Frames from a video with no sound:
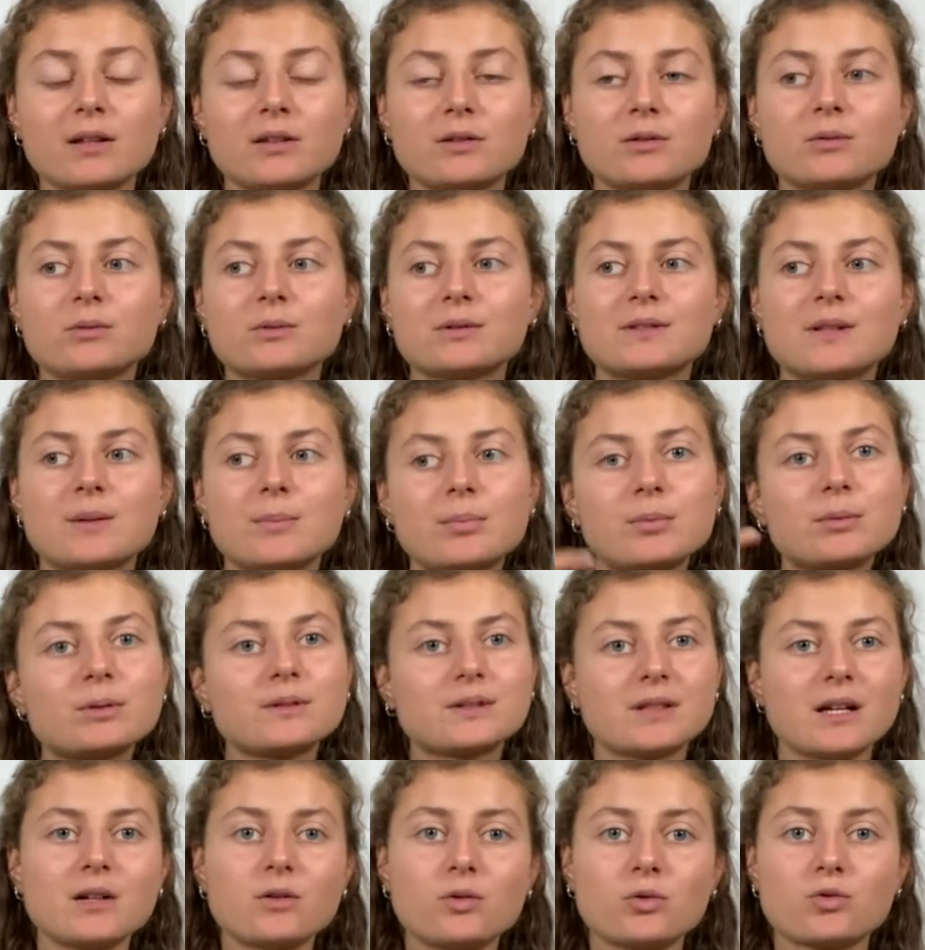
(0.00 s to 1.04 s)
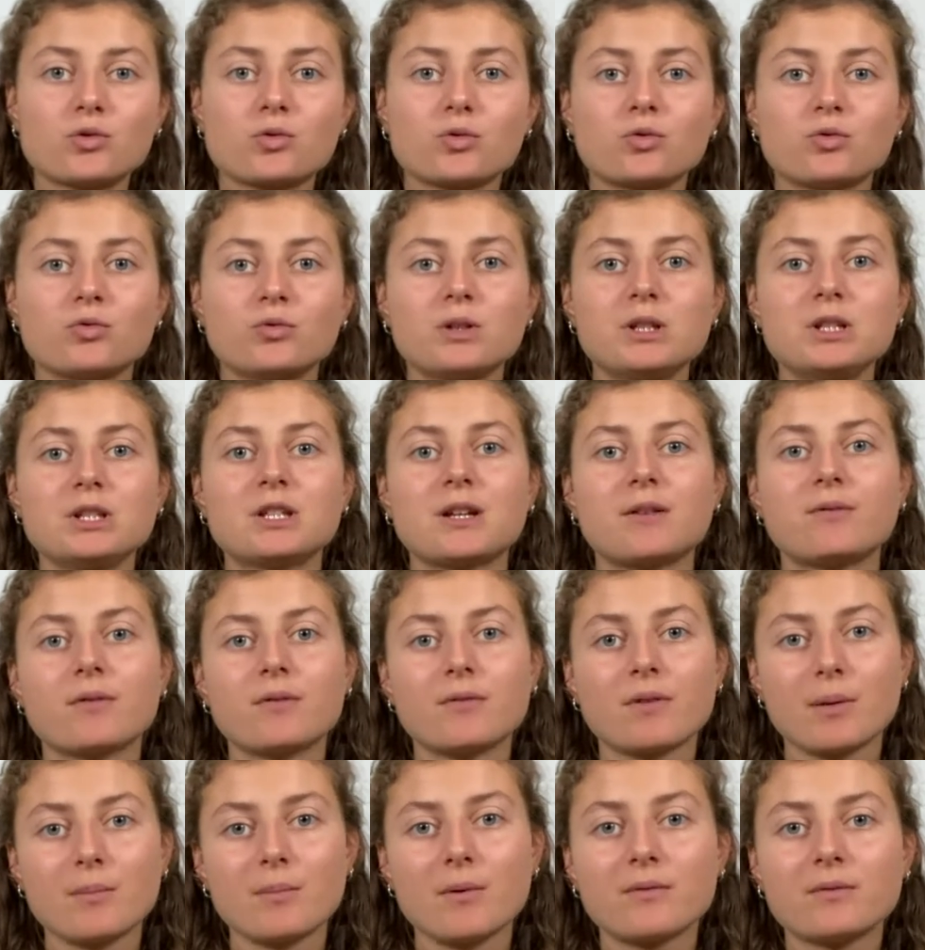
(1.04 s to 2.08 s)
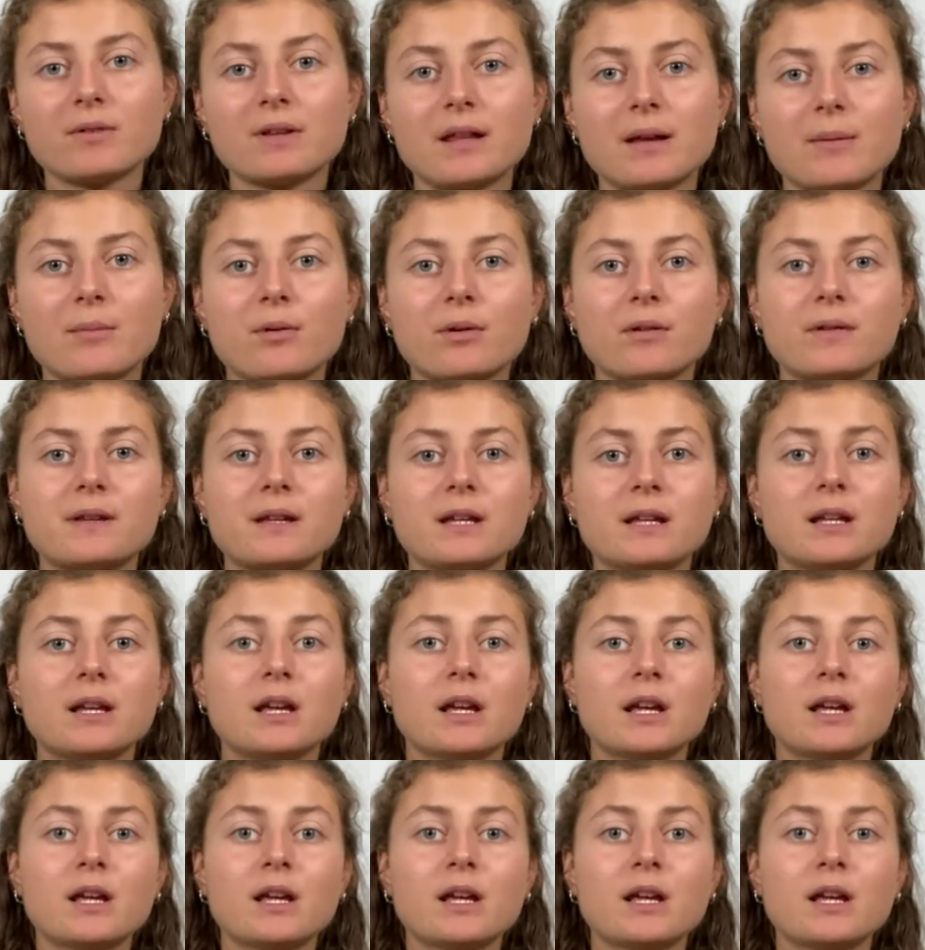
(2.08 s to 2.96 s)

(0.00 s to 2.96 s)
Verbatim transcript: Donc c'est pour ça qu'aujourd'hui, j'avais vraiment envie d'aborder